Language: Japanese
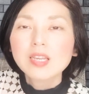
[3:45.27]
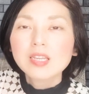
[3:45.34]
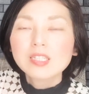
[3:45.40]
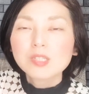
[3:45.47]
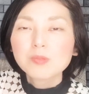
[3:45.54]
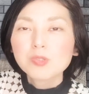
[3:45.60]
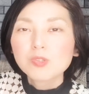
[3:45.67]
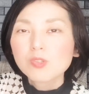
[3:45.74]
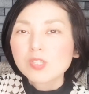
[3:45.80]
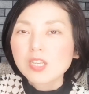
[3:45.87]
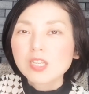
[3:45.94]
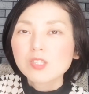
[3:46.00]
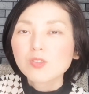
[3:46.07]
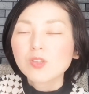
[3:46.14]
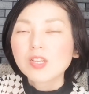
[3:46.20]
自分の性
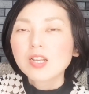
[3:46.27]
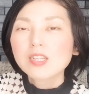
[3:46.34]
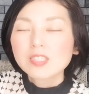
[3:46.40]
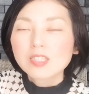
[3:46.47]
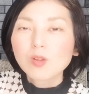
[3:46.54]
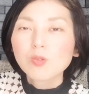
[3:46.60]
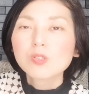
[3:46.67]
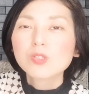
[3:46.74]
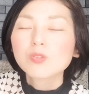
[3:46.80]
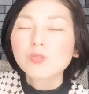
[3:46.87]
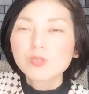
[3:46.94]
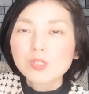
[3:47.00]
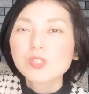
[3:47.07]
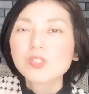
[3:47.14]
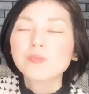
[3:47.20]
質を生かして
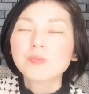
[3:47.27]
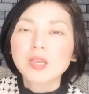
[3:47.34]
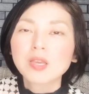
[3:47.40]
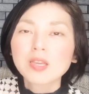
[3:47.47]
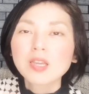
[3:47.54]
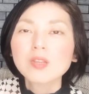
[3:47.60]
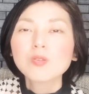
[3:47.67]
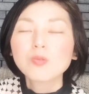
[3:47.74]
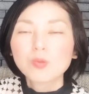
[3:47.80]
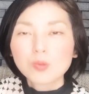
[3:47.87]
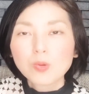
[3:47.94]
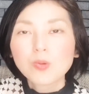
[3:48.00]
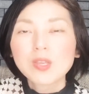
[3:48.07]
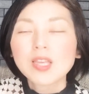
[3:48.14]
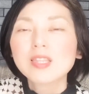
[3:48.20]
コツコツ積み上げること
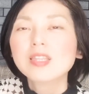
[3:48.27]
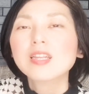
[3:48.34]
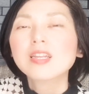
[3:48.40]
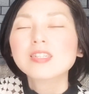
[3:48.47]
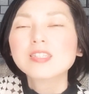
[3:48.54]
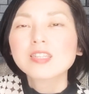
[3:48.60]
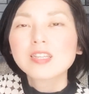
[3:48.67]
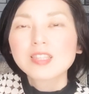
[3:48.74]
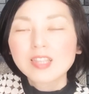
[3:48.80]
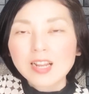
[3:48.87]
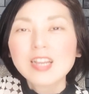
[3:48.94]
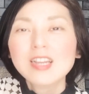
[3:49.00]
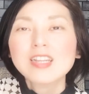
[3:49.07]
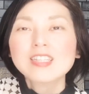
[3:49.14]
をやっていらっしゃったら